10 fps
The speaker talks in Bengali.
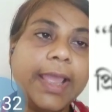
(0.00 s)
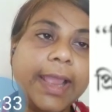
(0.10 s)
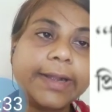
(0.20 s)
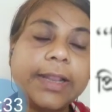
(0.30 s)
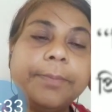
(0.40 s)

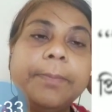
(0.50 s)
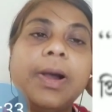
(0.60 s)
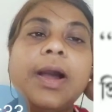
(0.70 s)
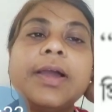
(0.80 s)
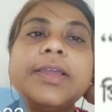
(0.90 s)
একটা
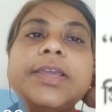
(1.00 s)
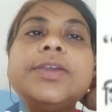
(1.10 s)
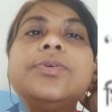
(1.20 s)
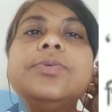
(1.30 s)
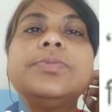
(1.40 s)
মা কি
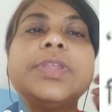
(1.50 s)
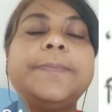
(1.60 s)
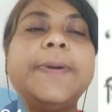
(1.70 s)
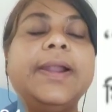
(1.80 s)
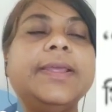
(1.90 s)
করতে
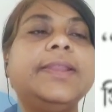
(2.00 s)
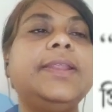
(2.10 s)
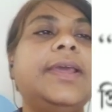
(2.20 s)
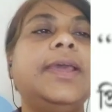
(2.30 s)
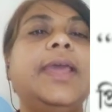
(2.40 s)
পারেন
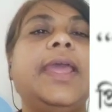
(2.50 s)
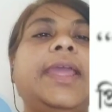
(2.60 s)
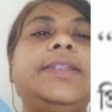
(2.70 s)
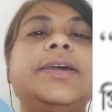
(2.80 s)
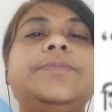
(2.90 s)

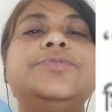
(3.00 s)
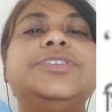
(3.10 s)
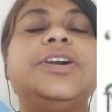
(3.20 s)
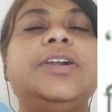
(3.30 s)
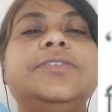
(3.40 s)
এইটা
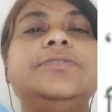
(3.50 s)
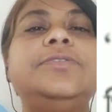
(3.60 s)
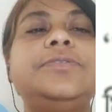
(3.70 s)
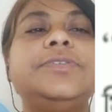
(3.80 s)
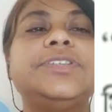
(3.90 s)
বোঝানোর
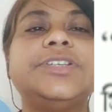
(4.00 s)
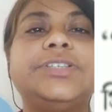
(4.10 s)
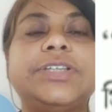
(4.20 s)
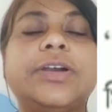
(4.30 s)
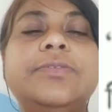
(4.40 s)

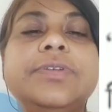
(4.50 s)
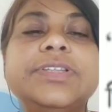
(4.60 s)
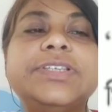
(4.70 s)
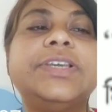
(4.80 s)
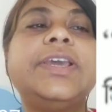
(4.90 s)
চেষ্টা
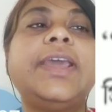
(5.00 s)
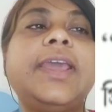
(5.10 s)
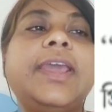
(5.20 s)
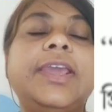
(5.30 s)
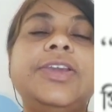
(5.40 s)
করেছে
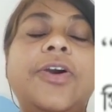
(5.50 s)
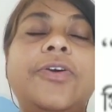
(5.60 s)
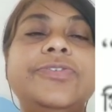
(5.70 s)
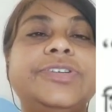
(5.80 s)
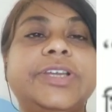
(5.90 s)
এই
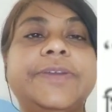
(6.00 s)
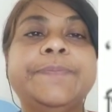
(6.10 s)
অংশে